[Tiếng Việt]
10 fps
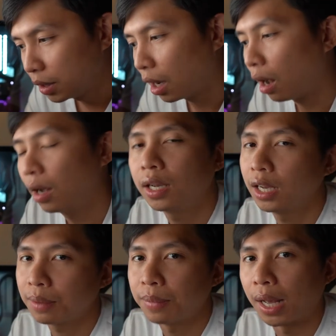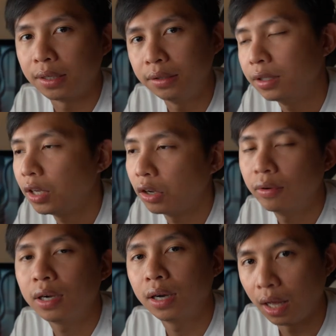khó khi các bạn chưa hiểu
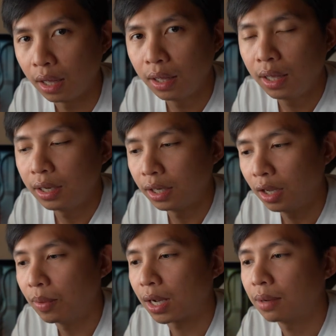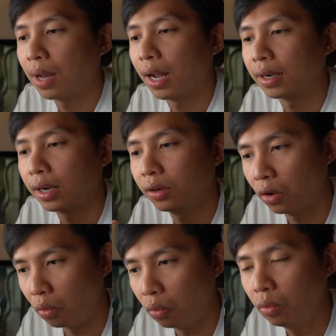vấn đề nếu mà các bạn đã
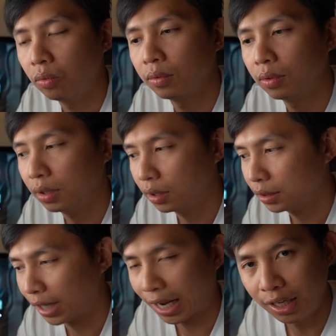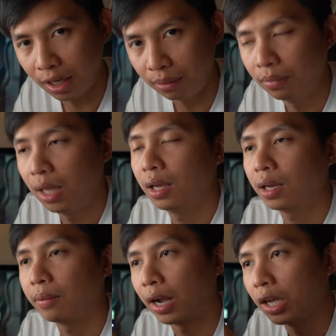đủ trải nghiệm
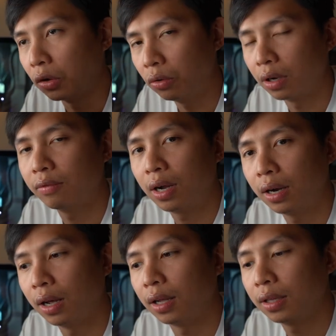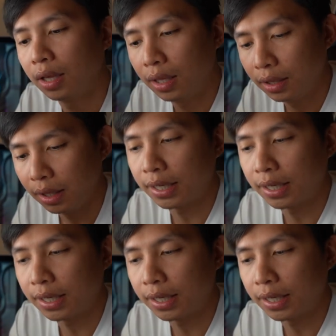các bạn hiểu được cái vấn đề thì